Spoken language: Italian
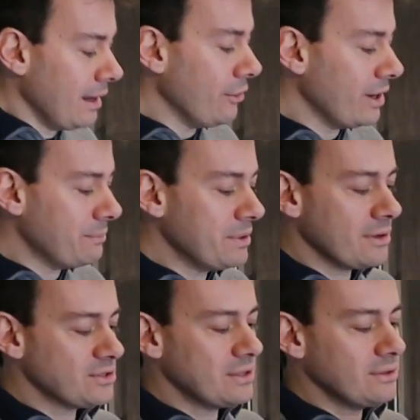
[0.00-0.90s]
Allora, la prima
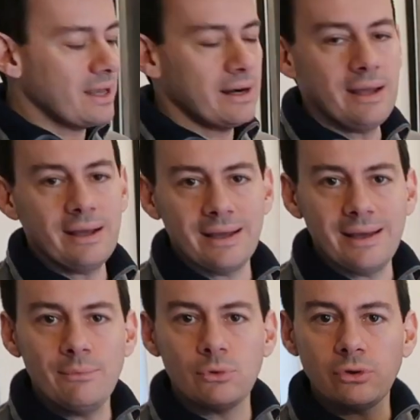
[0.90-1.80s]
cosa da notare è
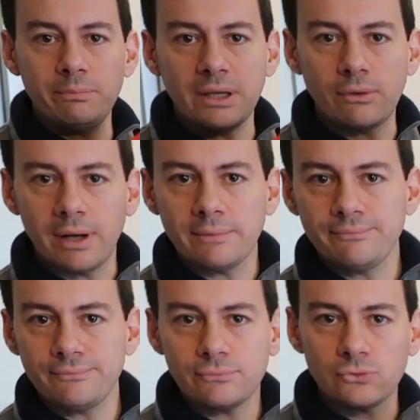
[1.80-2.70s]
che è molto
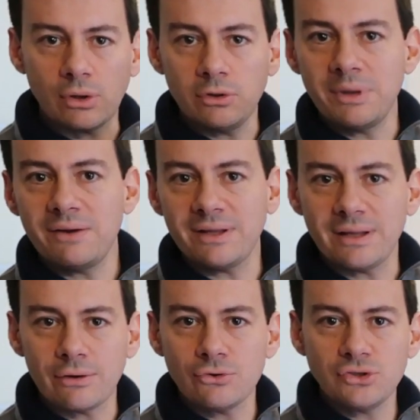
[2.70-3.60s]
piccola. Cioè, quando mi è arrivata
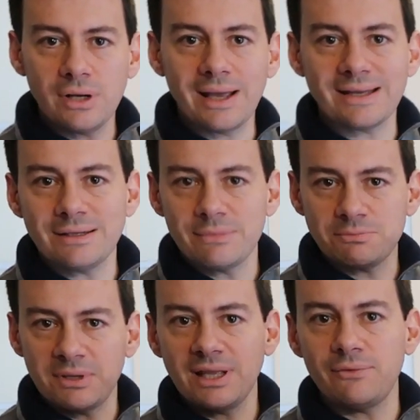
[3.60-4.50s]
la console a casa mi
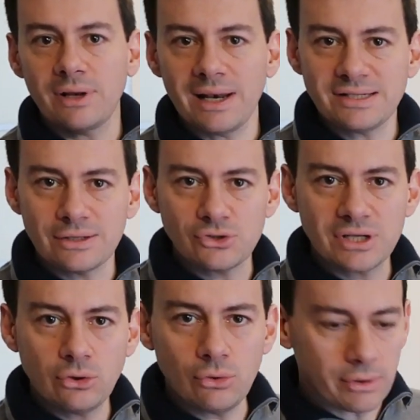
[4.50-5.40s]
aspettavo il classico
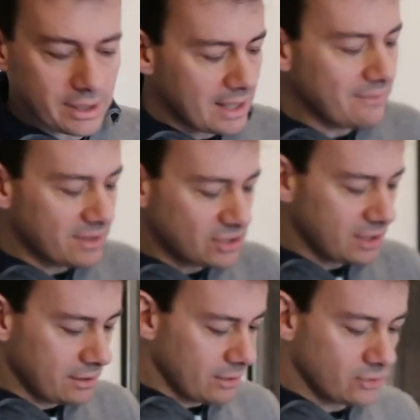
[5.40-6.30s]
scatolone e
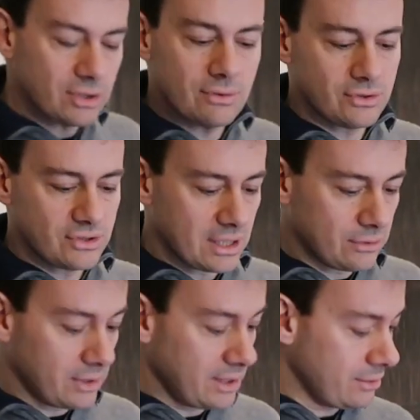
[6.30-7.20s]
invece no, c'è questo
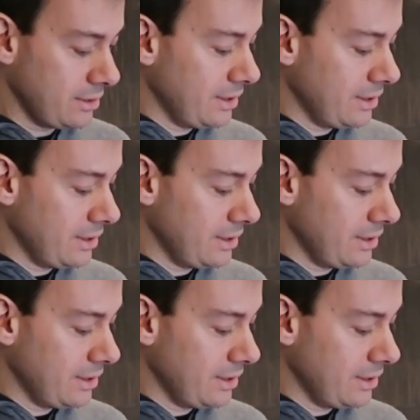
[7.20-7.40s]
scatolino.